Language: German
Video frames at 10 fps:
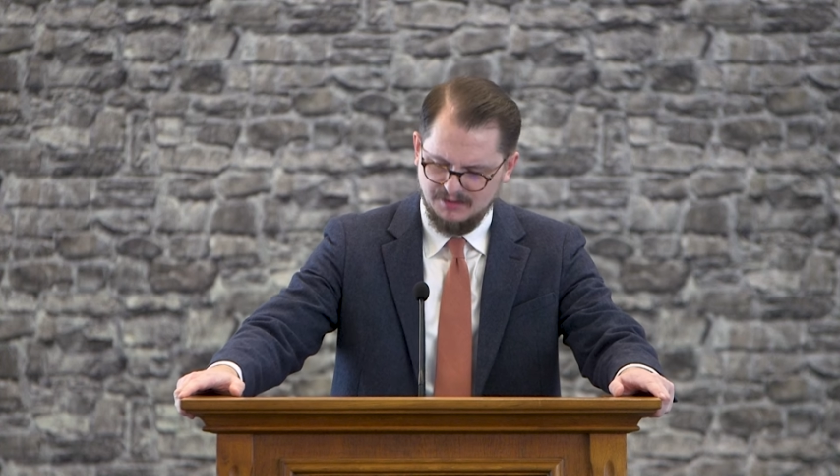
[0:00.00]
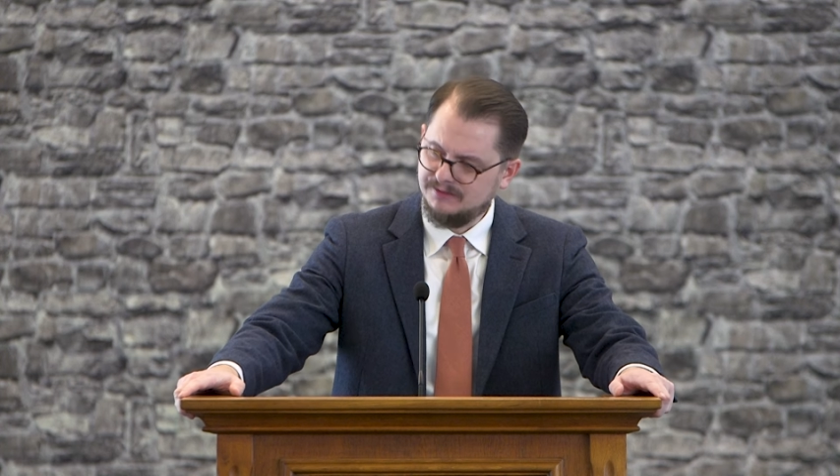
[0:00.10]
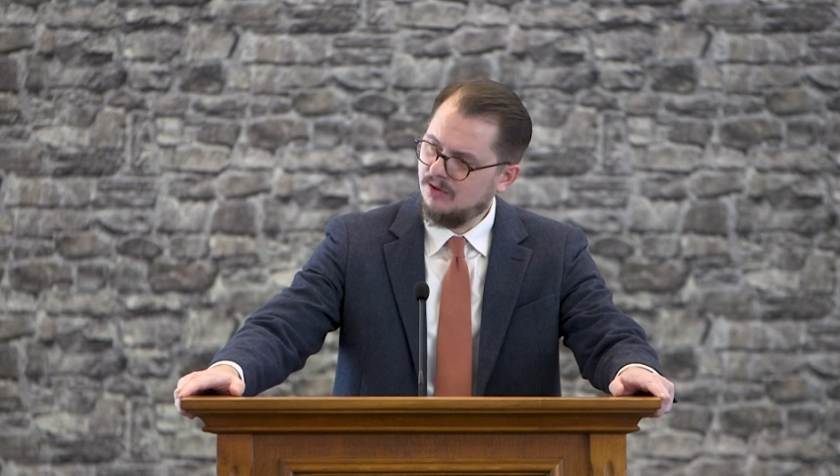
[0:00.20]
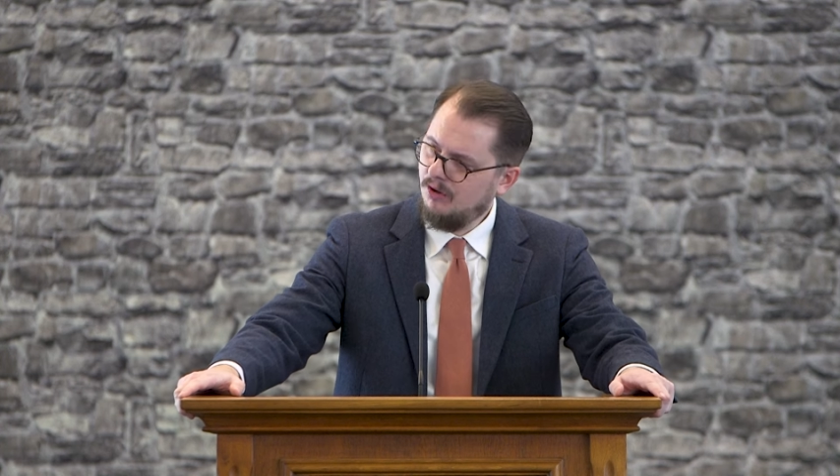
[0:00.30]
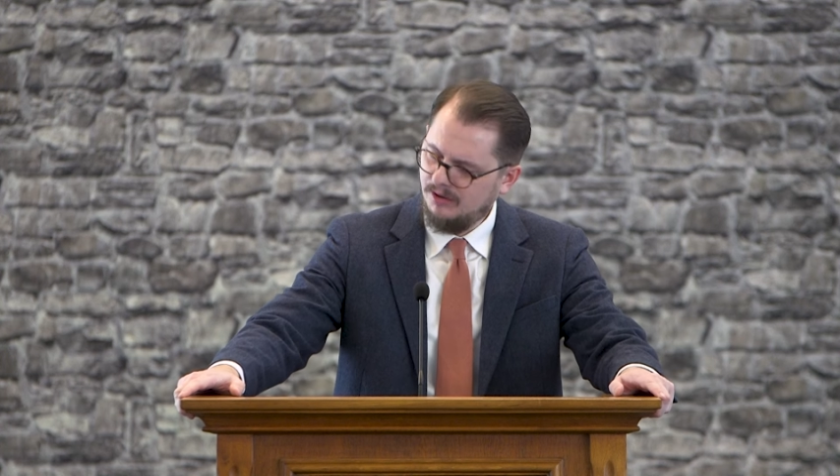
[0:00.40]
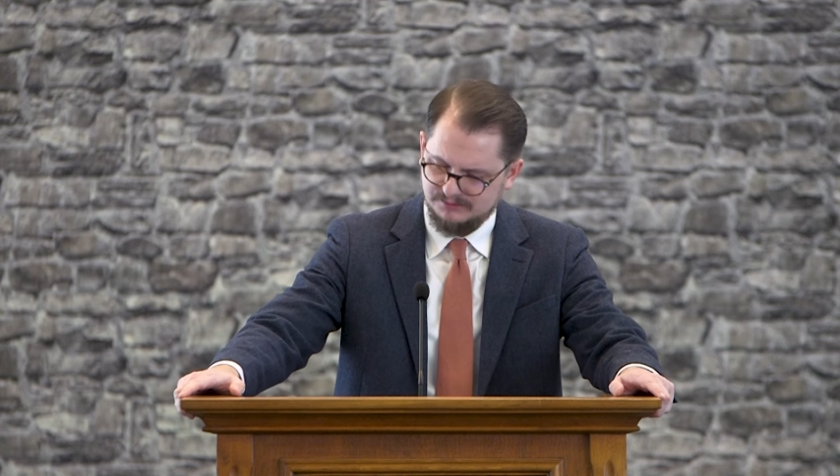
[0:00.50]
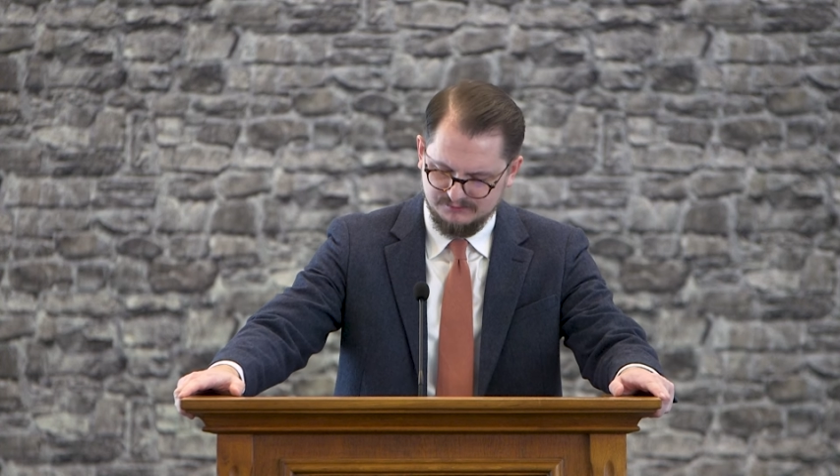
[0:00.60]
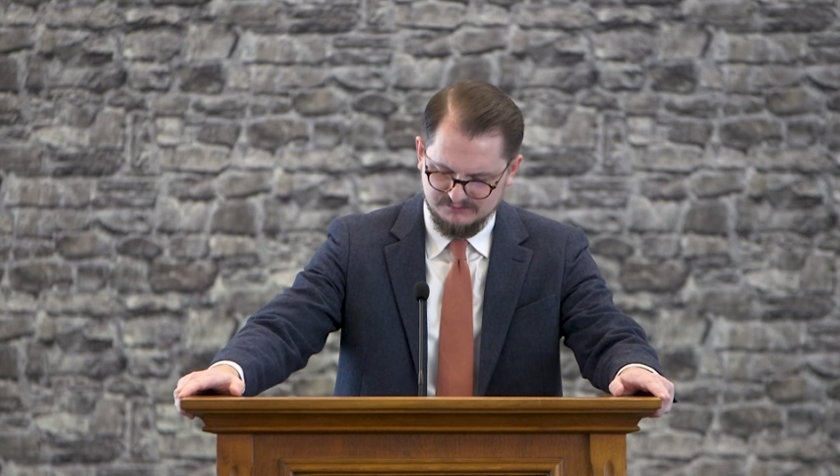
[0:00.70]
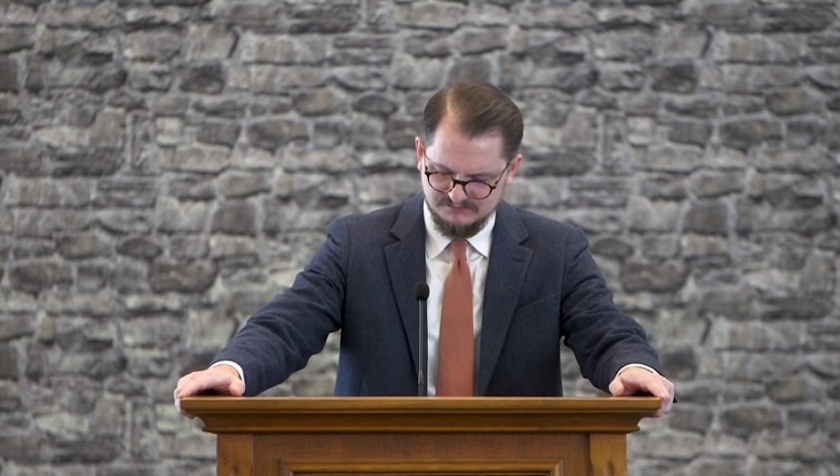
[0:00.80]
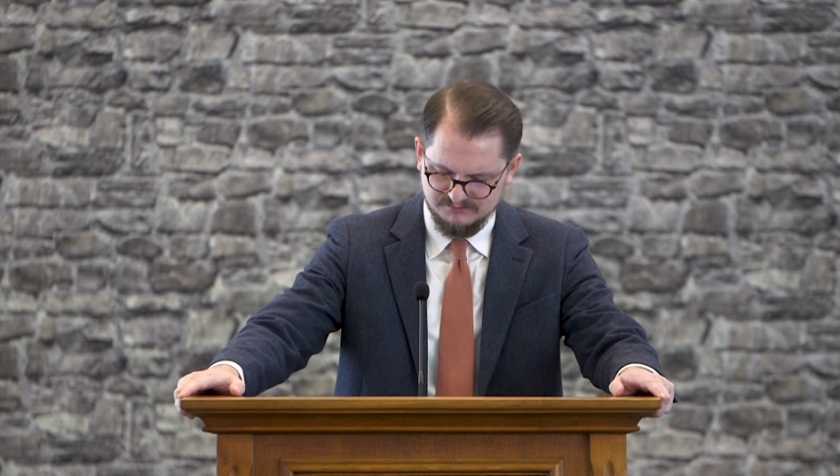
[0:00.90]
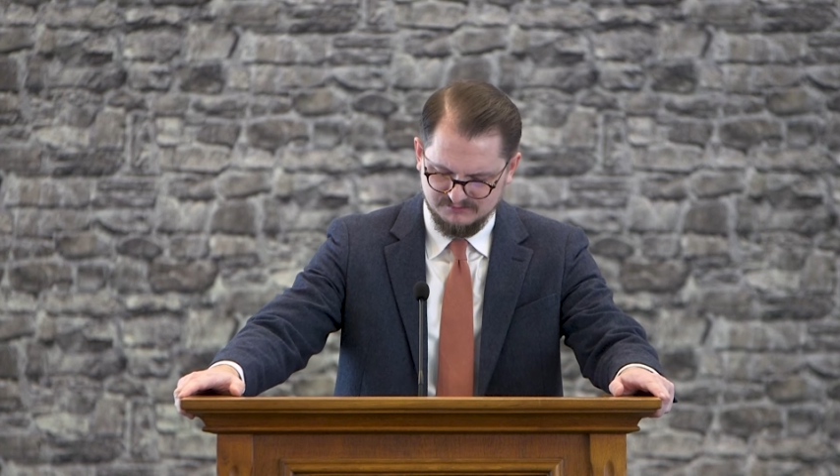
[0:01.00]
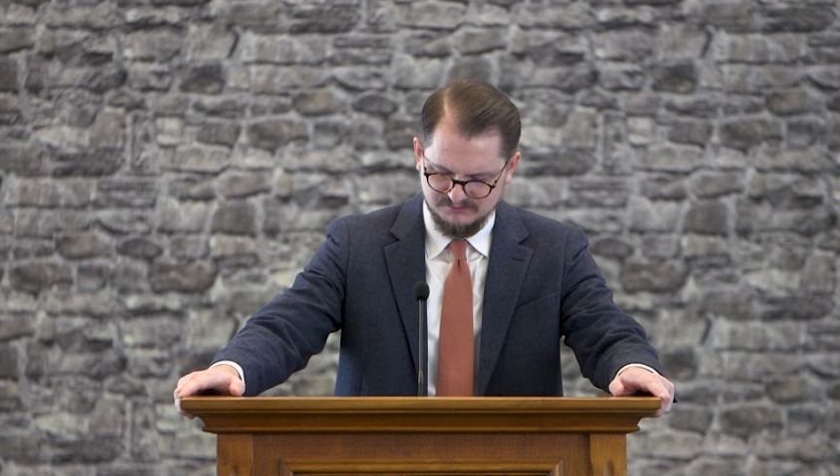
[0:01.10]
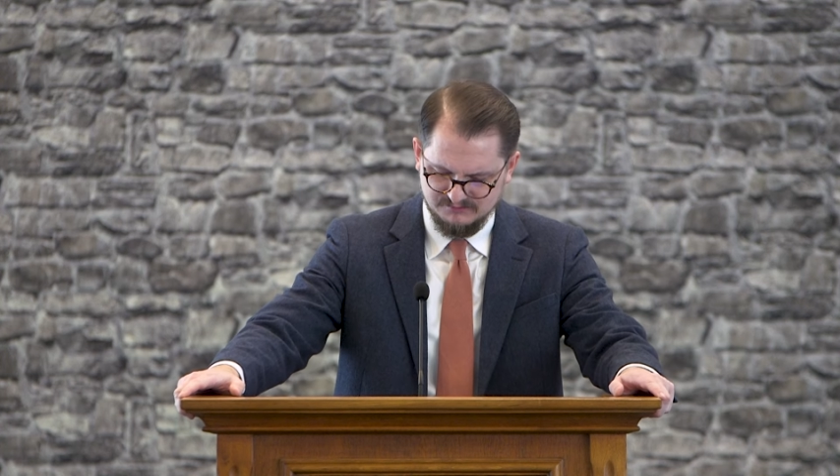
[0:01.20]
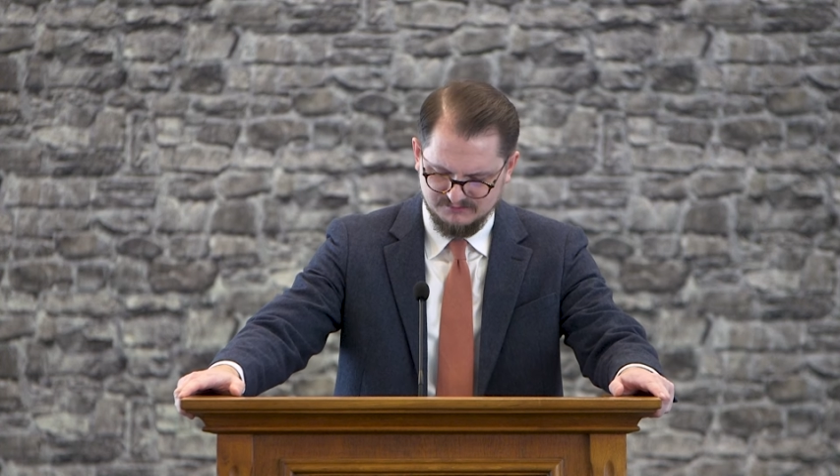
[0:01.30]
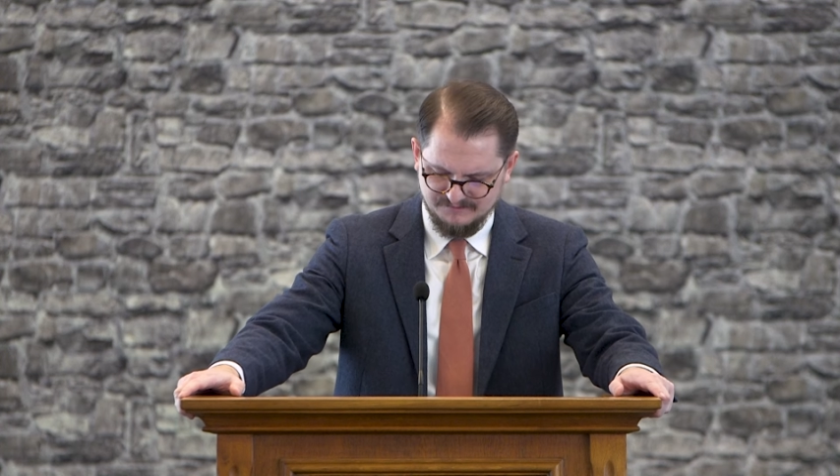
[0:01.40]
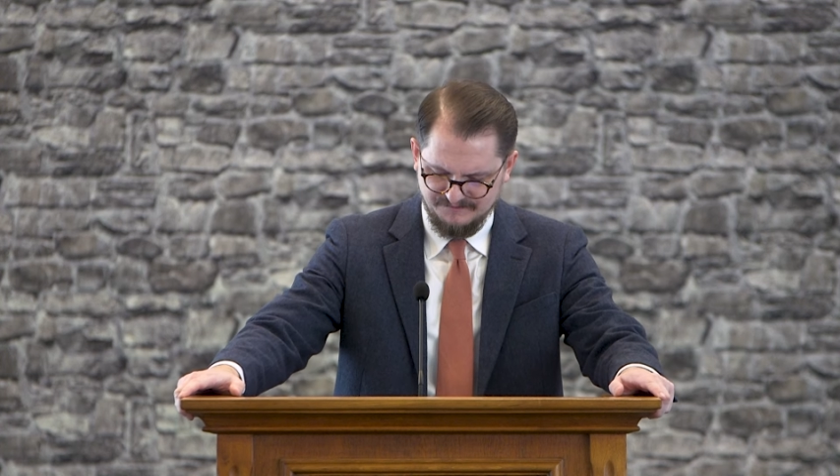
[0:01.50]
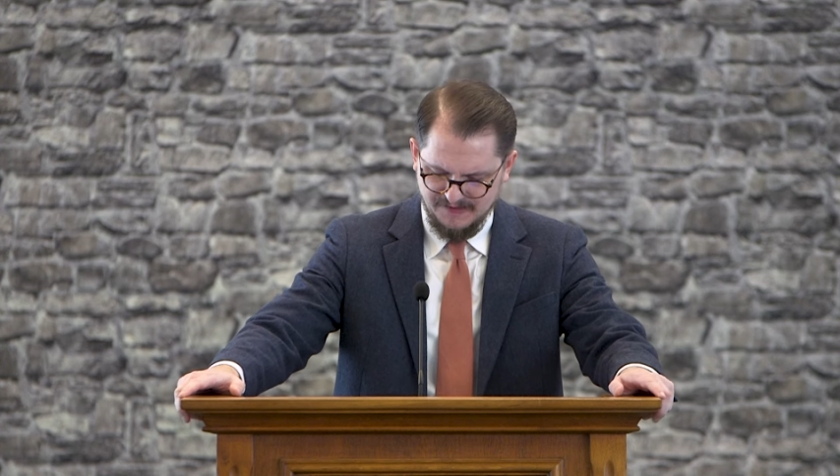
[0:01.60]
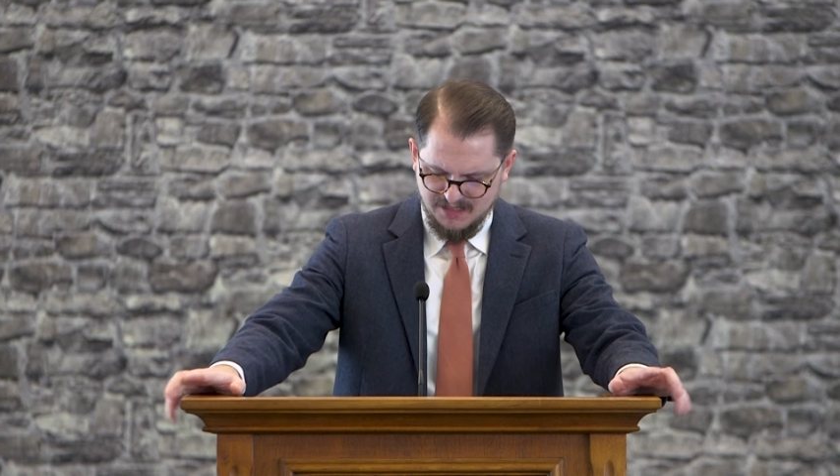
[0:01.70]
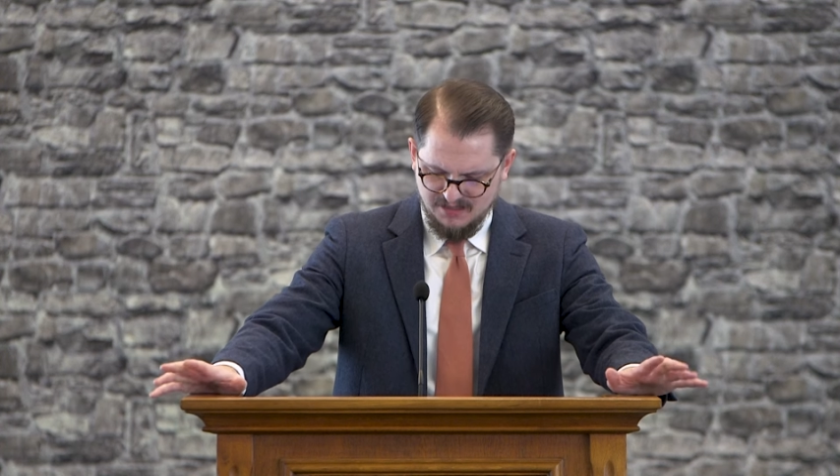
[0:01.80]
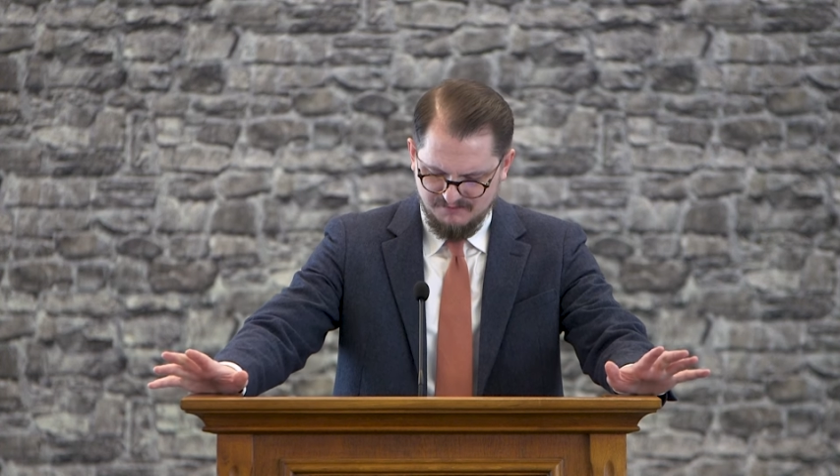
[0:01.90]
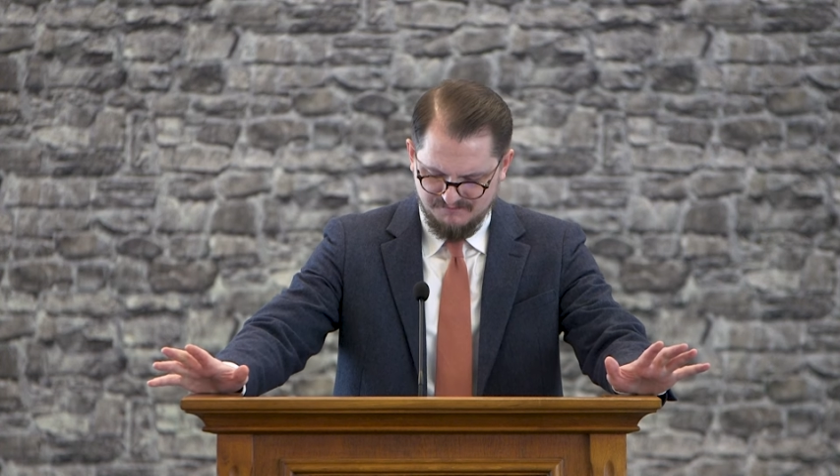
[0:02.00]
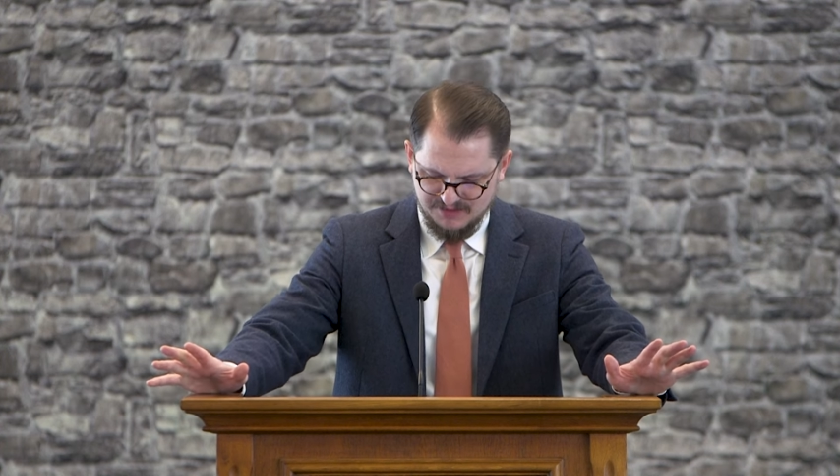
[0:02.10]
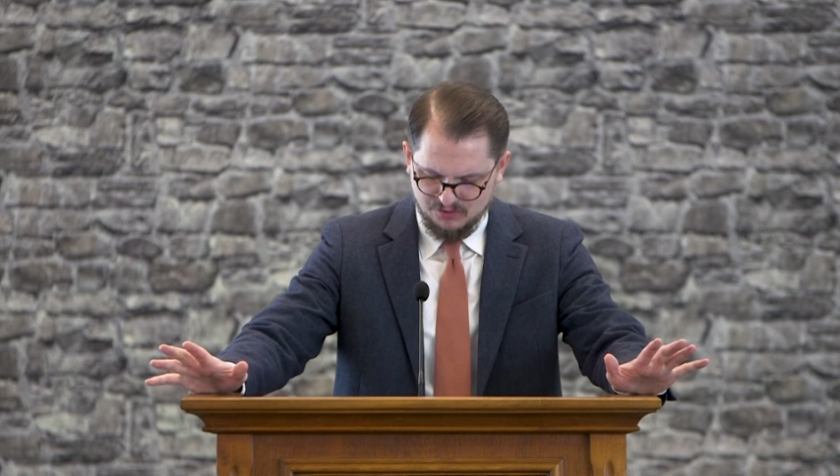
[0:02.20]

Sie hörten, wie